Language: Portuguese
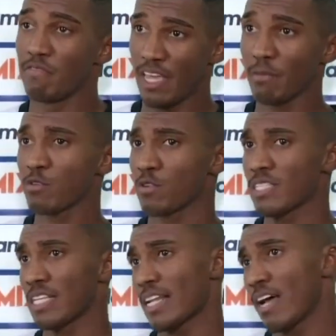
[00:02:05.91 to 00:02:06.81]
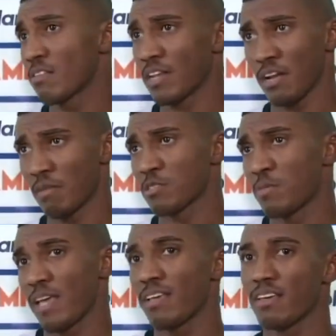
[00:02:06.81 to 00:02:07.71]
viemos concentrados,
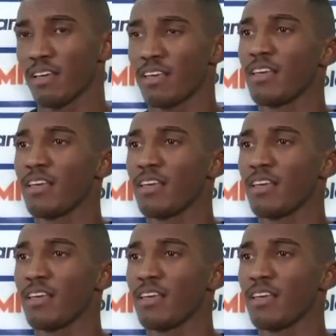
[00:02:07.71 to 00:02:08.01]
treinamos bem